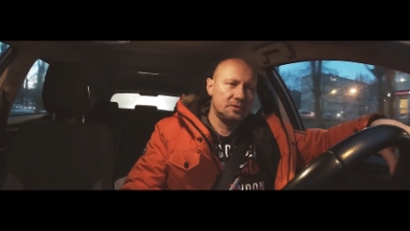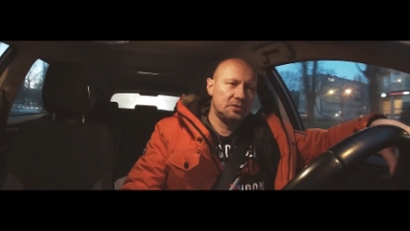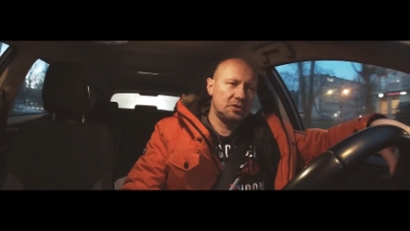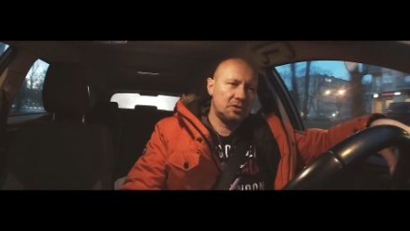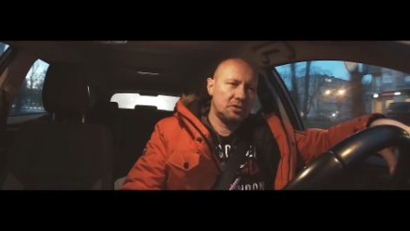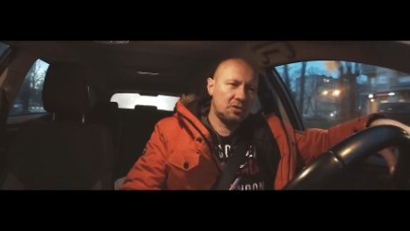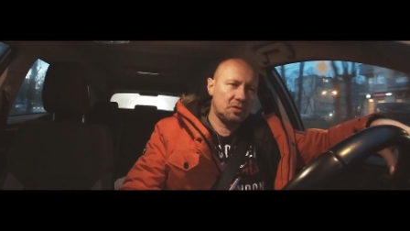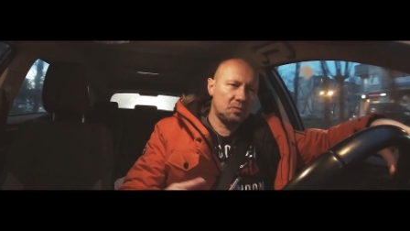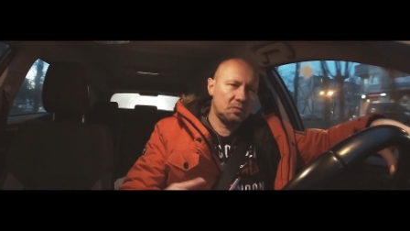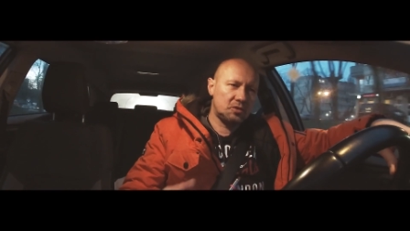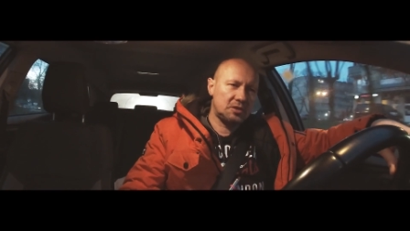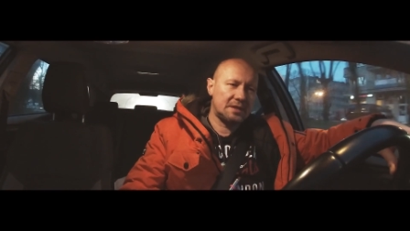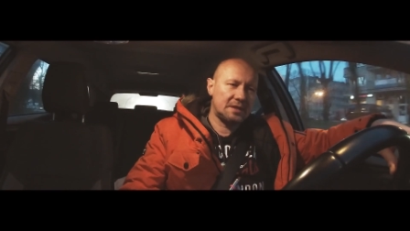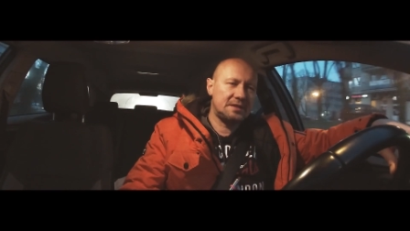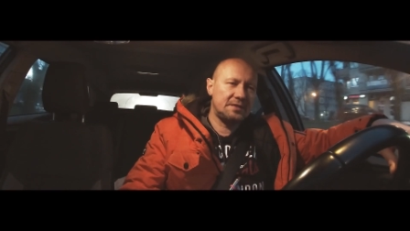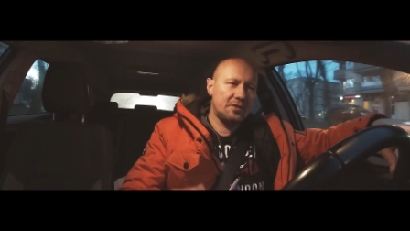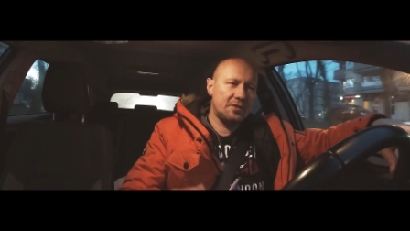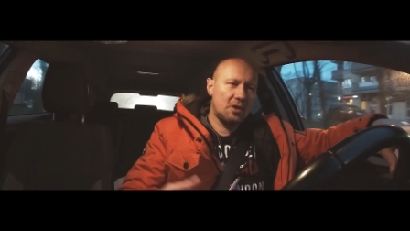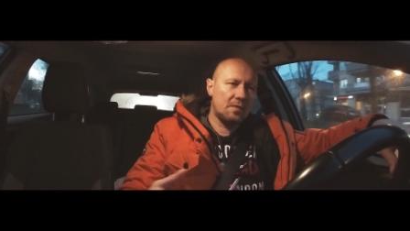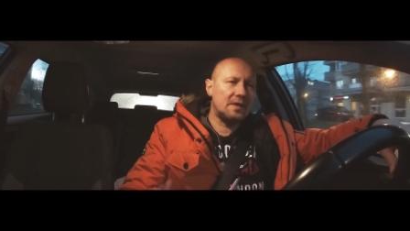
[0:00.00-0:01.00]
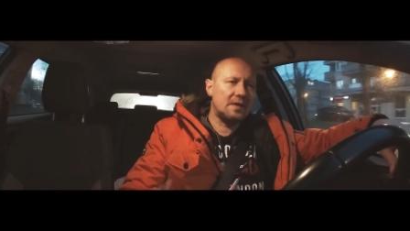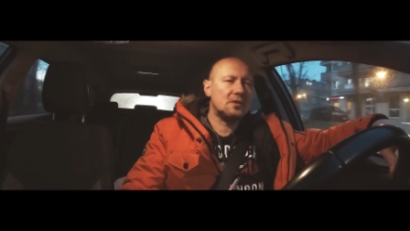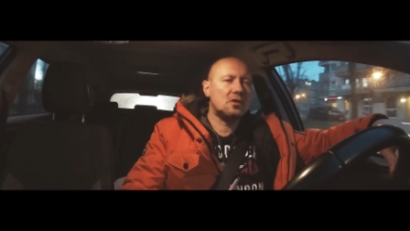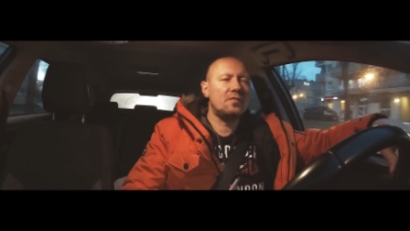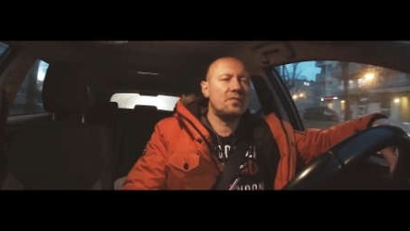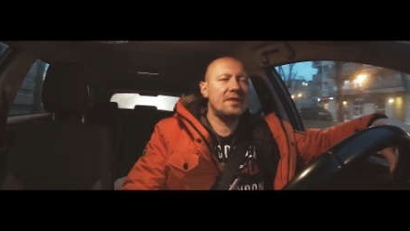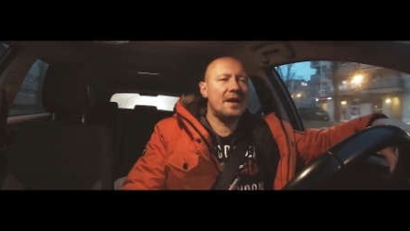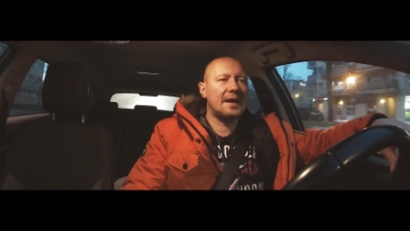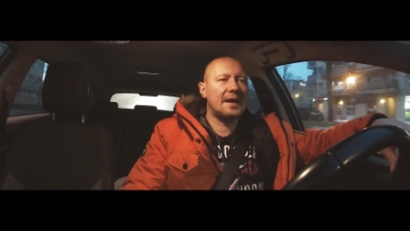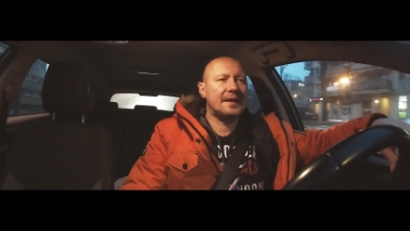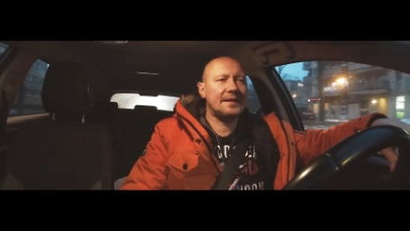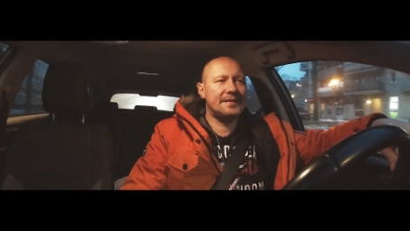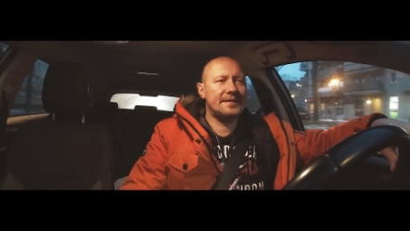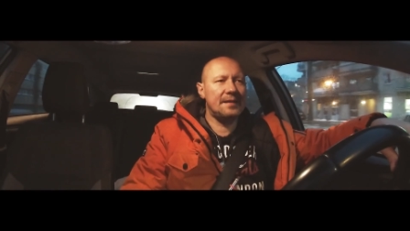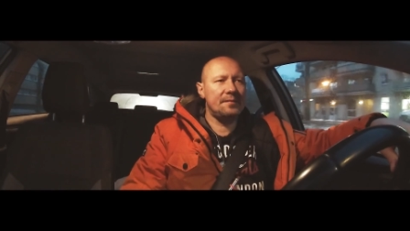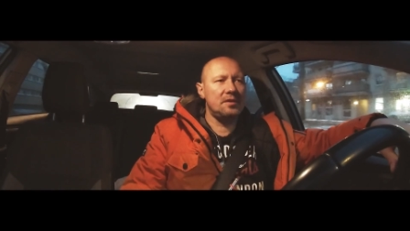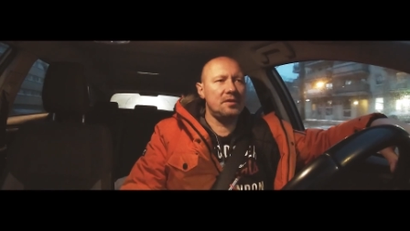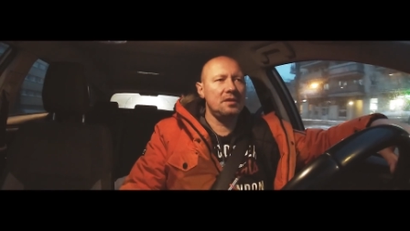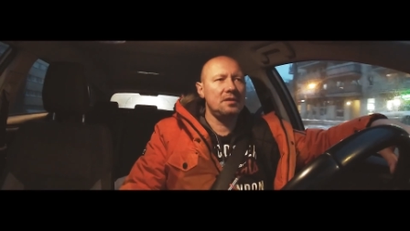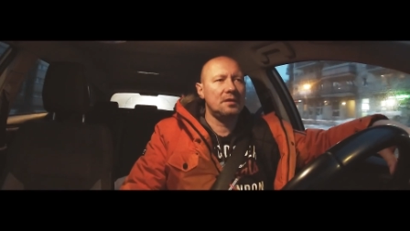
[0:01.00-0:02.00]
że to są już tacy wychowankowie
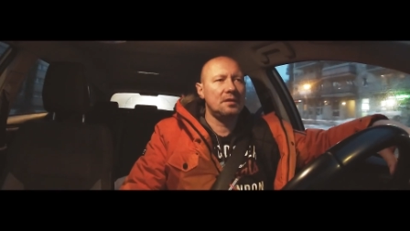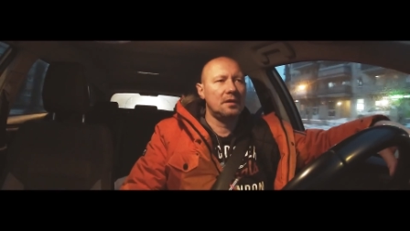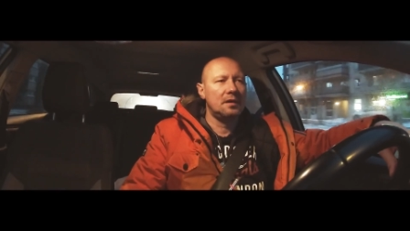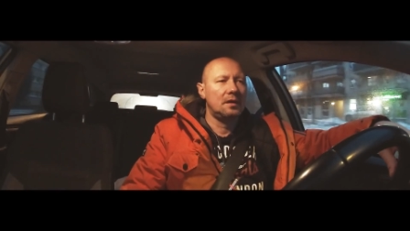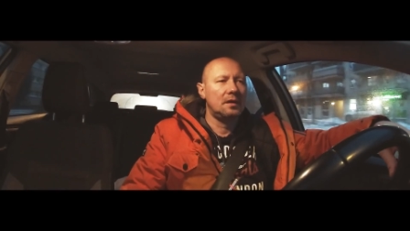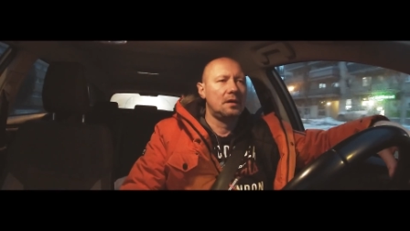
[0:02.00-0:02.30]
akademii,